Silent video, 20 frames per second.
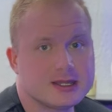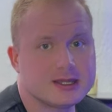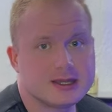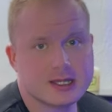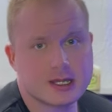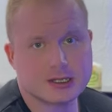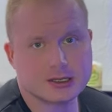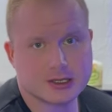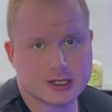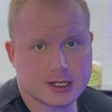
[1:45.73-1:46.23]

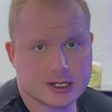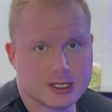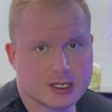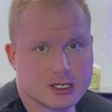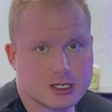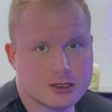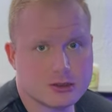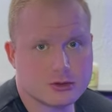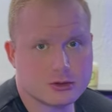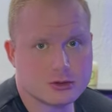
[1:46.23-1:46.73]
Итак,
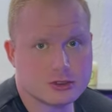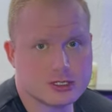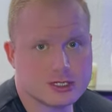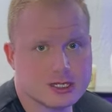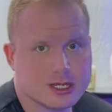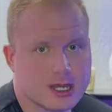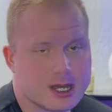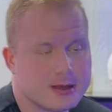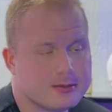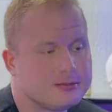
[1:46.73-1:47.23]
дорогие
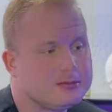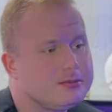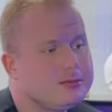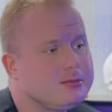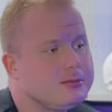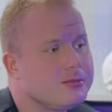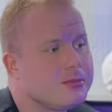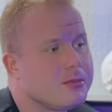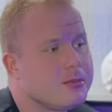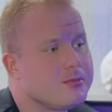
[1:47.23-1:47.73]
друзья,
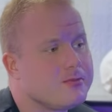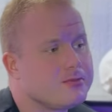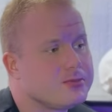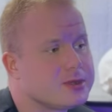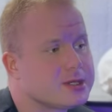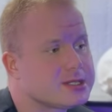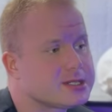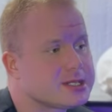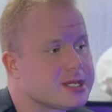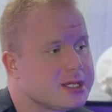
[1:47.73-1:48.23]

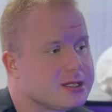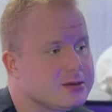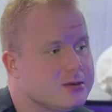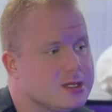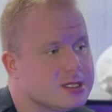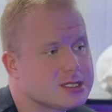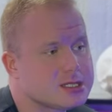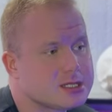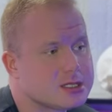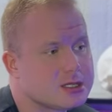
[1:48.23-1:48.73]

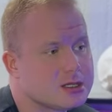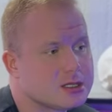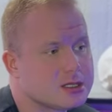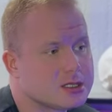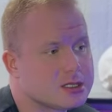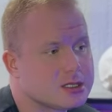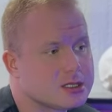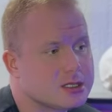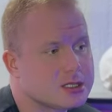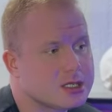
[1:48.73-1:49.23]

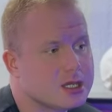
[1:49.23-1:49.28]
соответственно,